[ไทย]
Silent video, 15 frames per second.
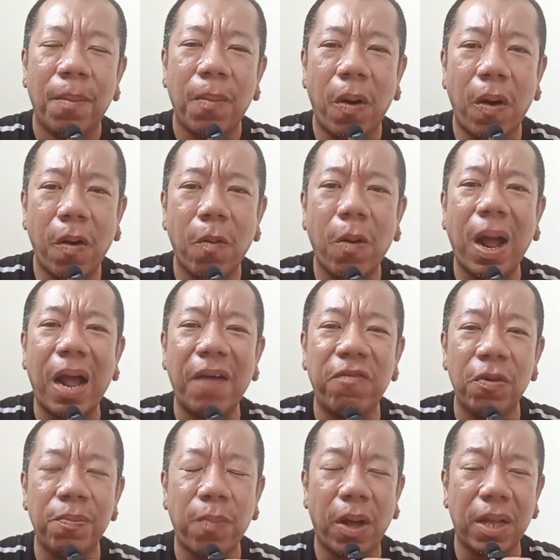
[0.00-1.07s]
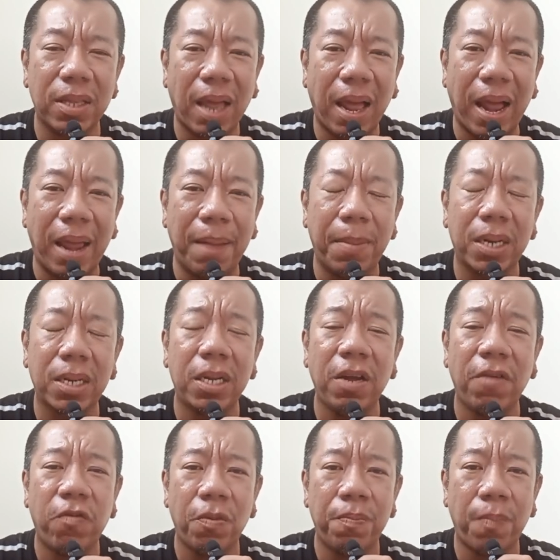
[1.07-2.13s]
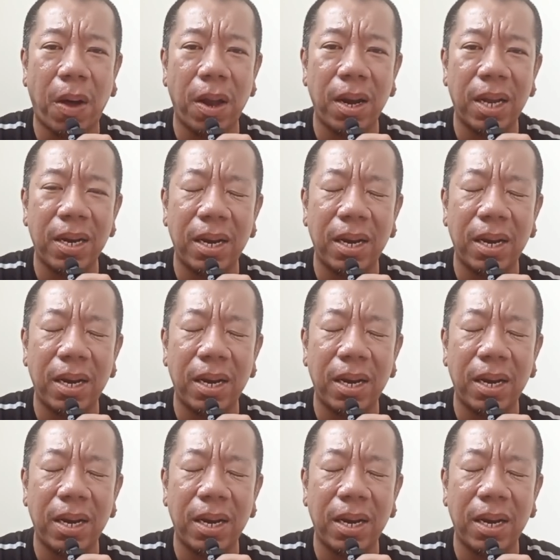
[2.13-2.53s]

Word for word: เพราะว่าฟุตบอลไทยมันคือฟุตบอล